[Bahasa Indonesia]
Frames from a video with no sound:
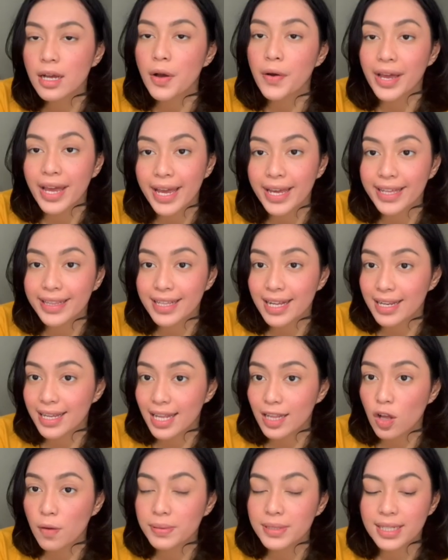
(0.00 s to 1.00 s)
Oke, kita
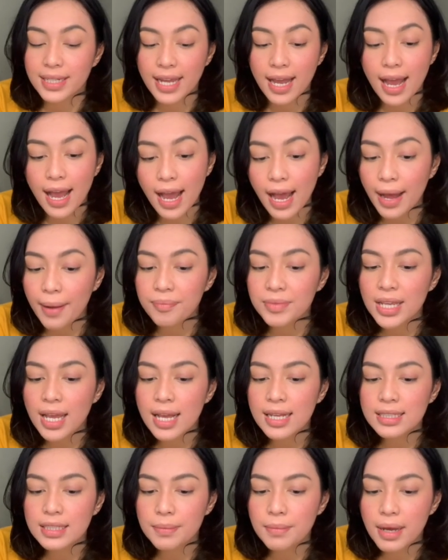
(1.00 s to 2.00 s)
lihat option yang A.
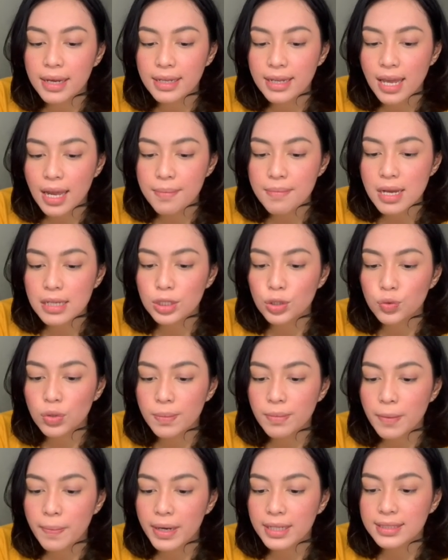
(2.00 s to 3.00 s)
Sebagian
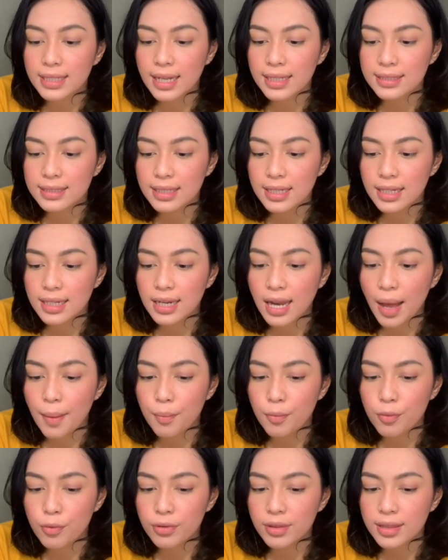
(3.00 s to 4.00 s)
mahasiswi berprestasi
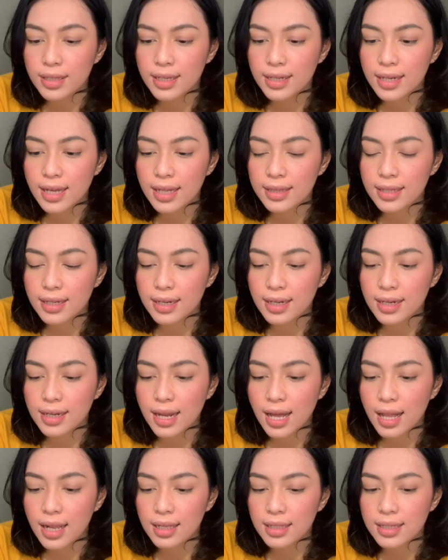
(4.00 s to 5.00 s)
namun tidak
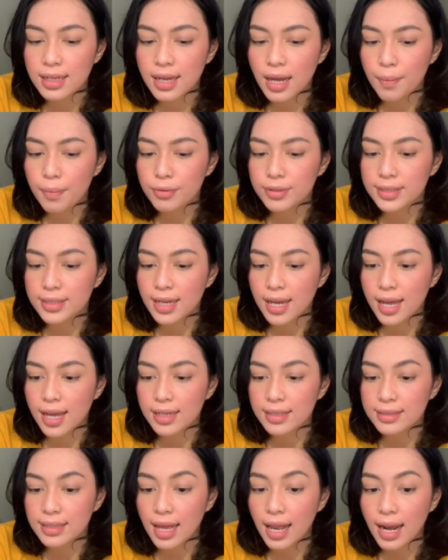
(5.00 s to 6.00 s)
terkenal di kampusnya.
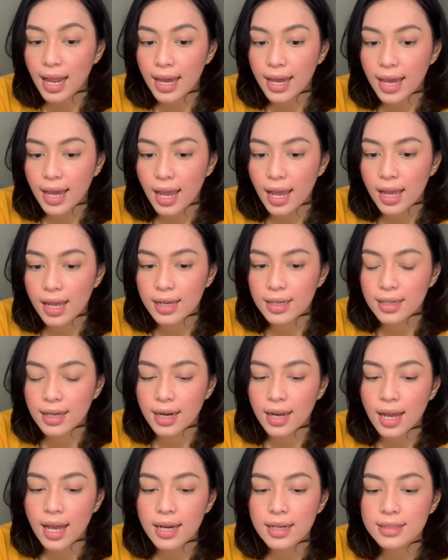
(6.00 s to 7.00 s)
Salah ya,
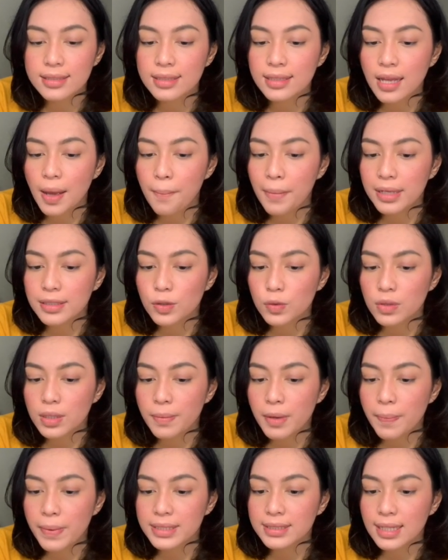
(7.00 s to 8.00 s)
karena kan setiap mahasiswi
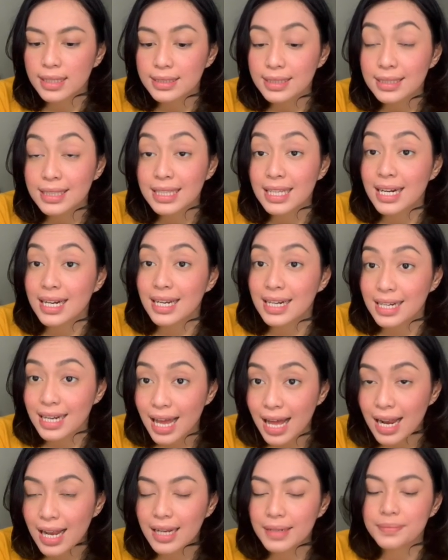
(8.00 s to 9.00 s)
berprestasi
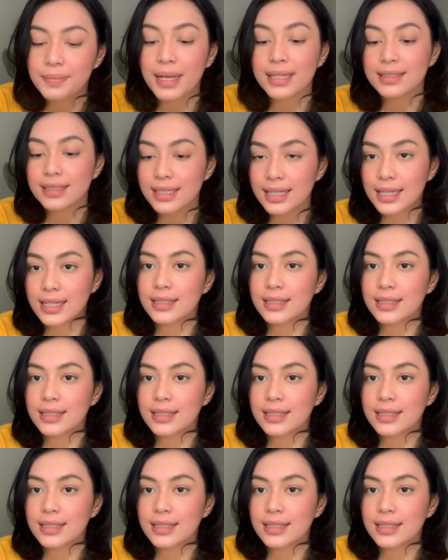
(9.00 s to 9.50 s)
terkenal, pasti.